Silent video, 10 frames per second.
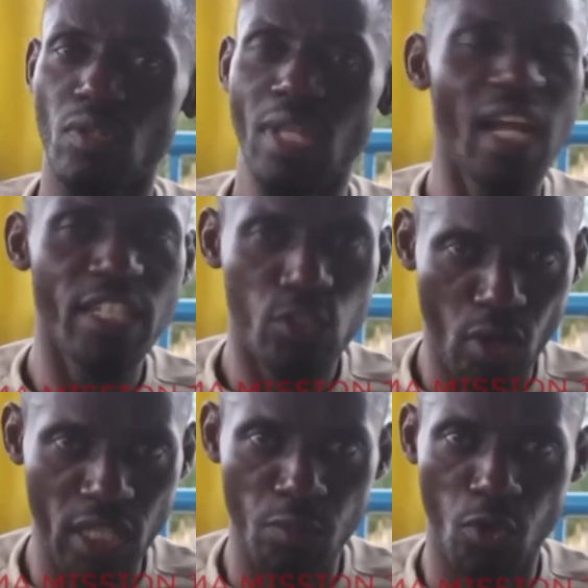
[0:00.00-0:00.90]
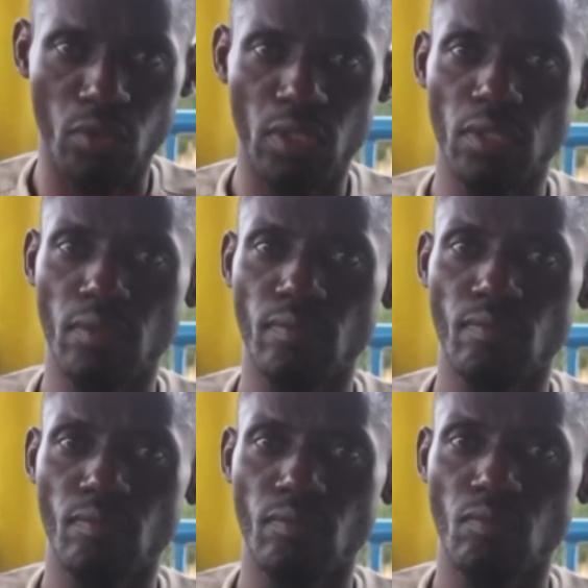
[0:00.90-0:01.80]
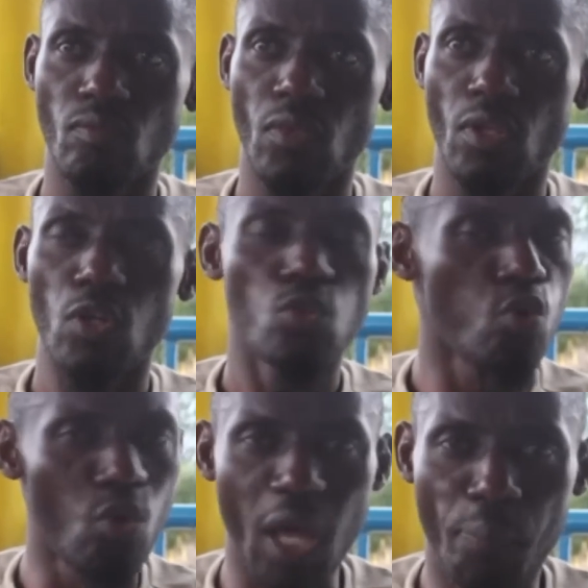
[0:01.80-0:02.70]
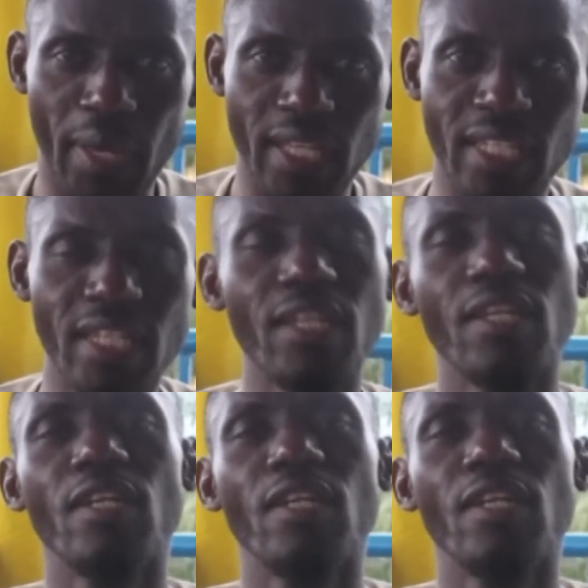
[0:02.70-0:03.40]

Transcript: dans l'histoire du monde, tous les pays,